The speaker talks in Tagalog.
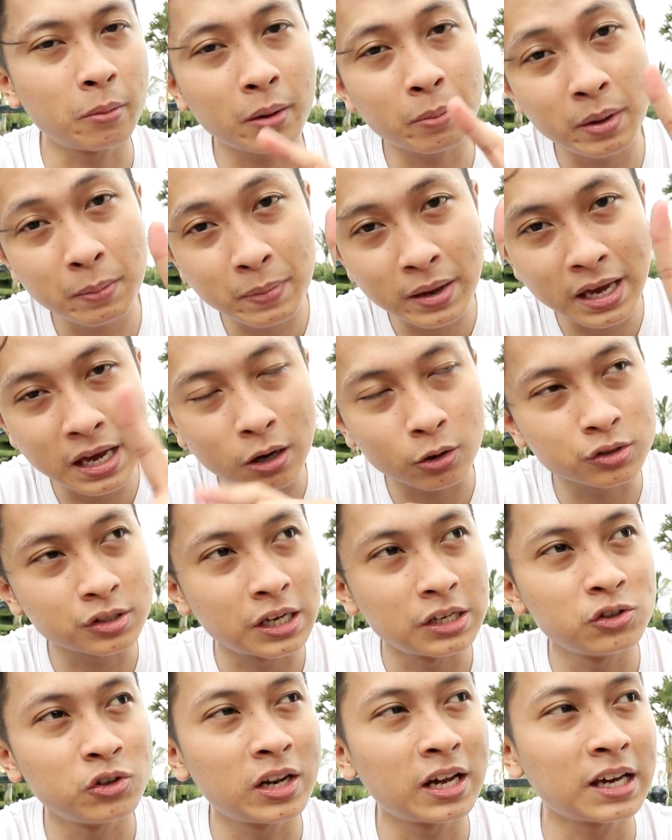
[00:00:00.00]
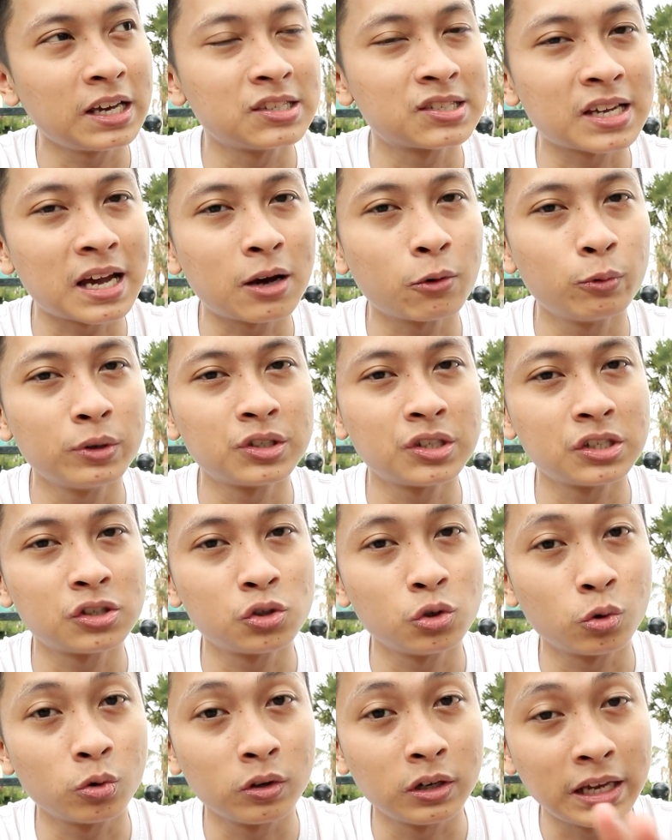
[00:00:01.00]
magbibigay ako sa inyo ng isa which is
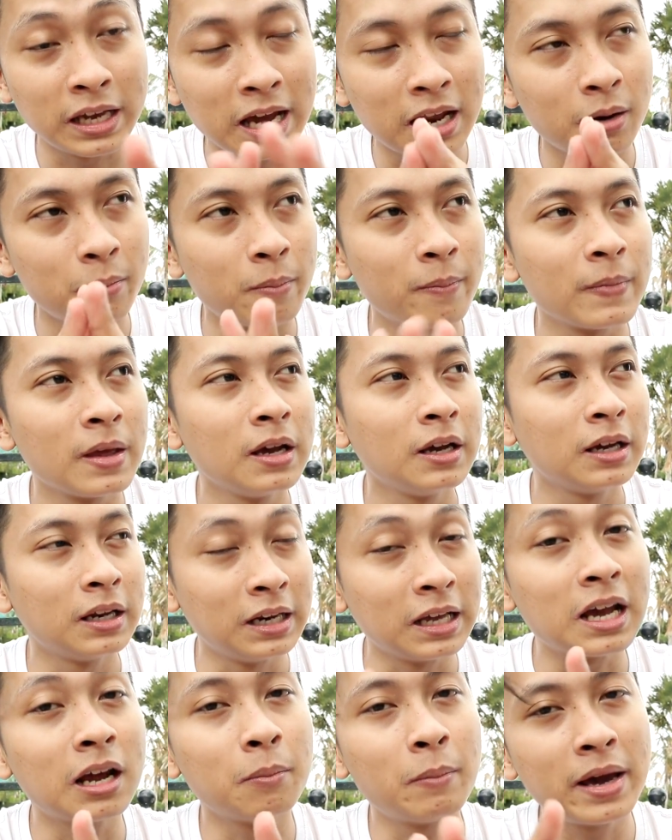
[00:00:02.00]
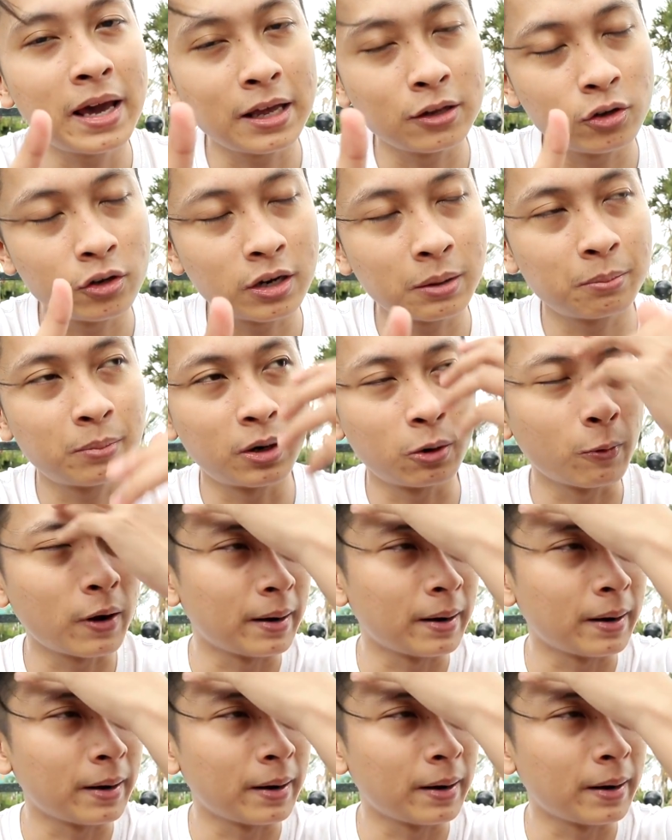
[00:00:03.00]
yung legal legal ba yan yung number